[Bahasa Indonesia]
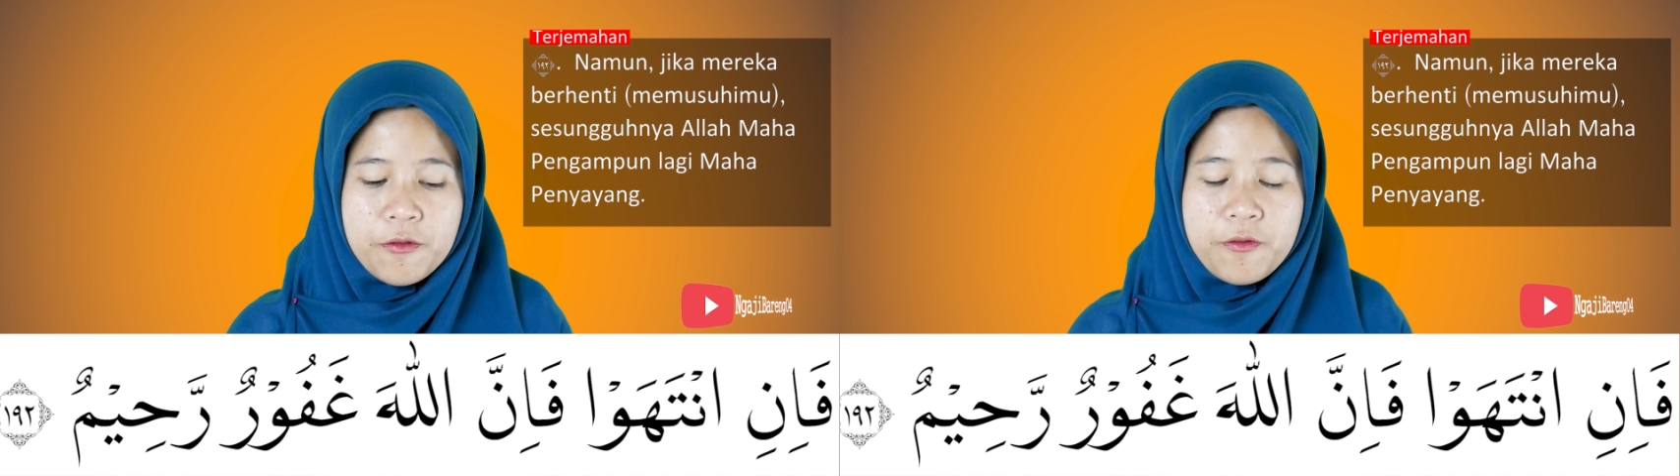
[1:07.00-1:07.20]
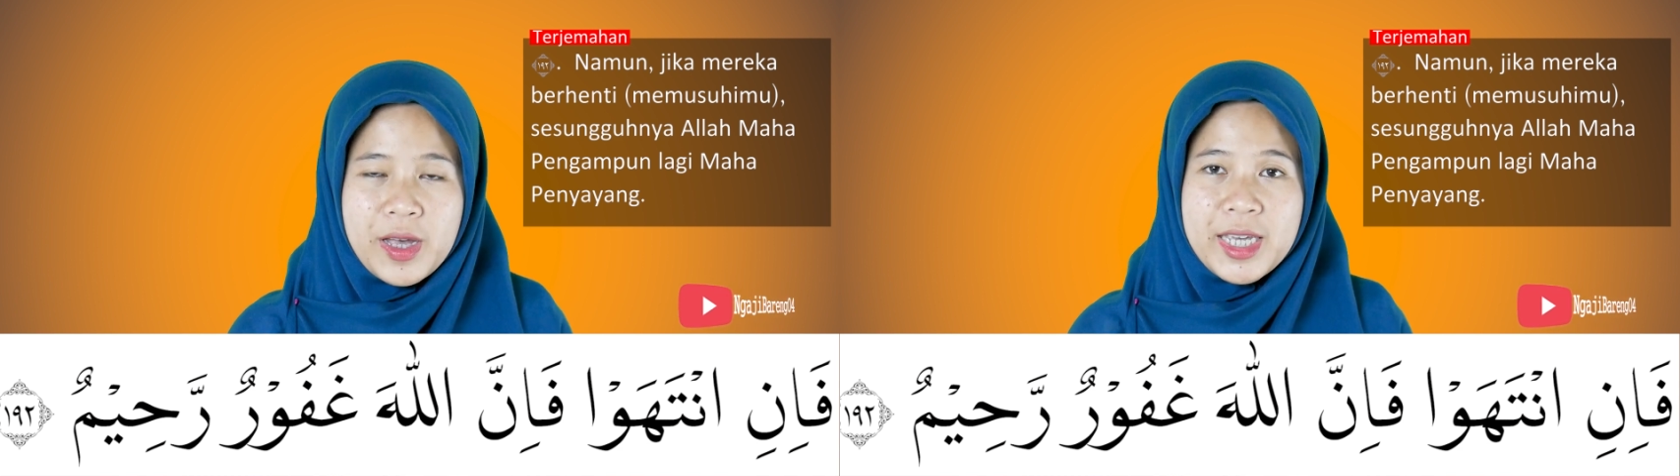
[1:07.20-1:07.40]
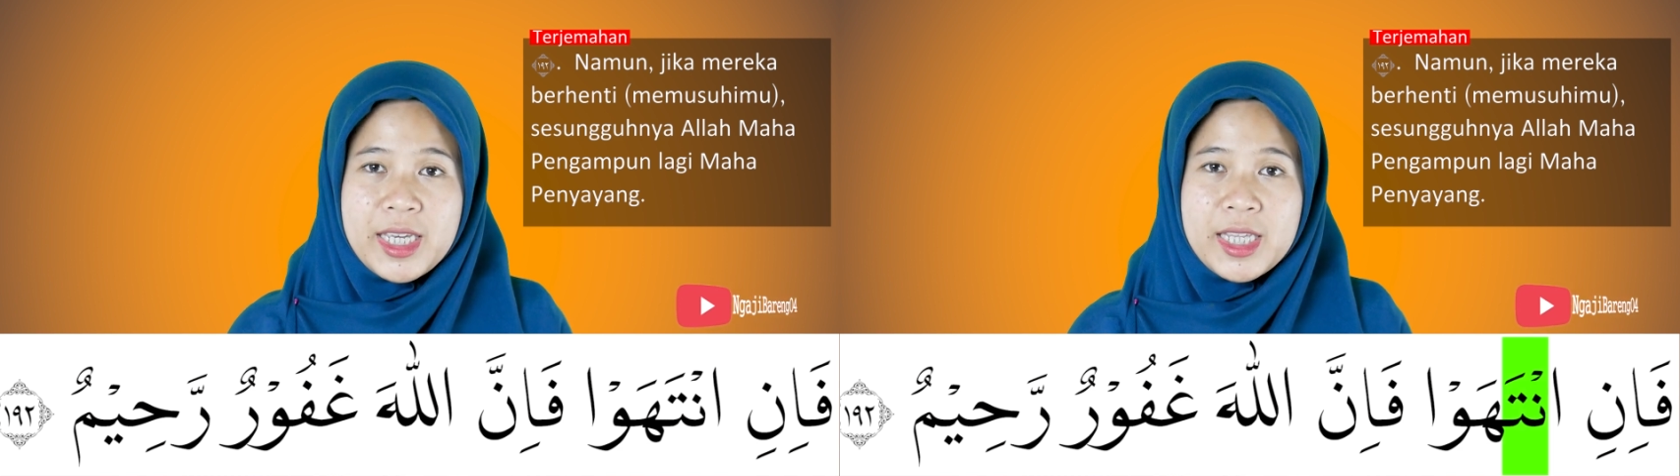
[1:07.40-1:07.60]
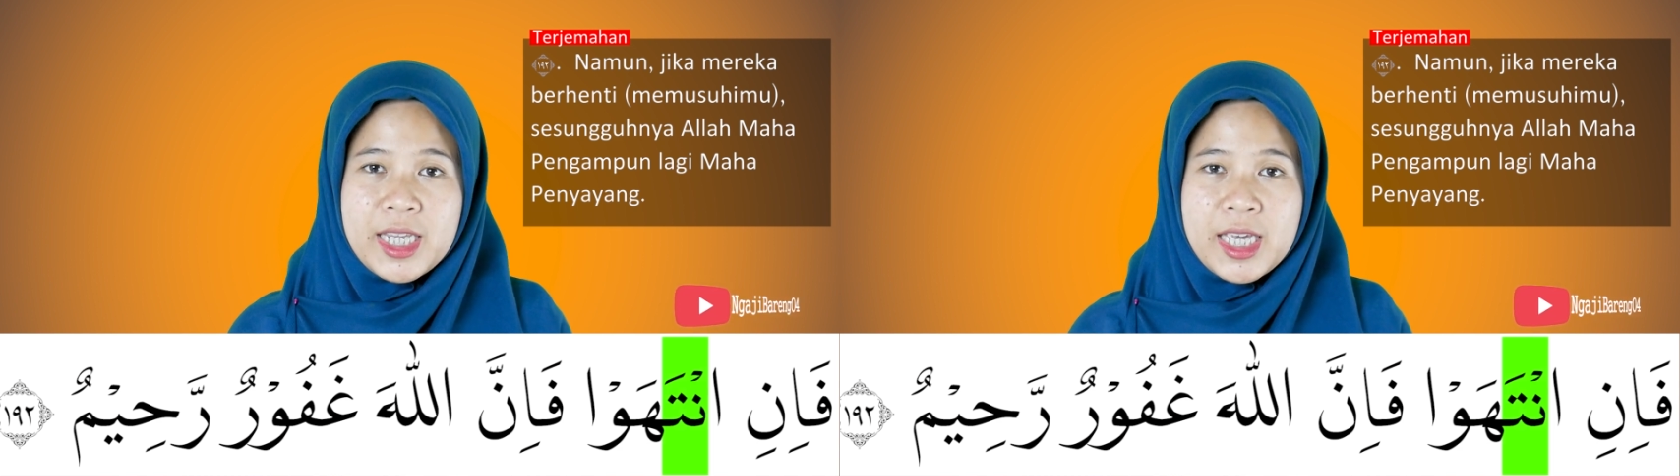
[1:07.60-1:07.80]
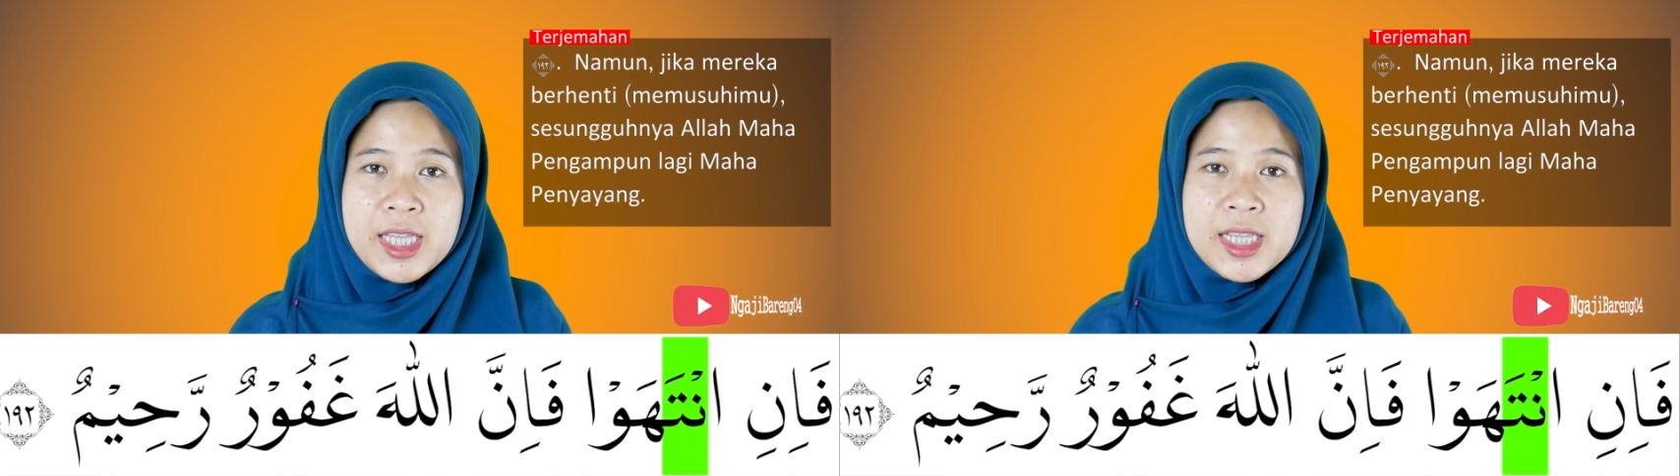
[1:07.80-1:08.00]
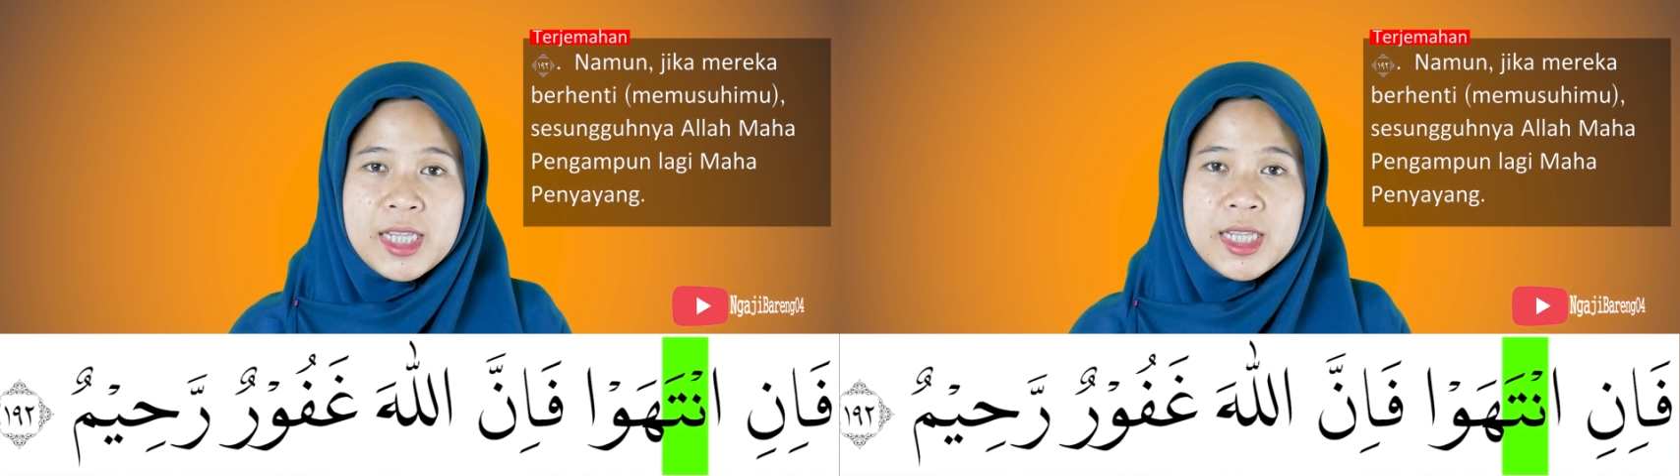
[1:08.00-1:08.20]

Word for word: fa'inin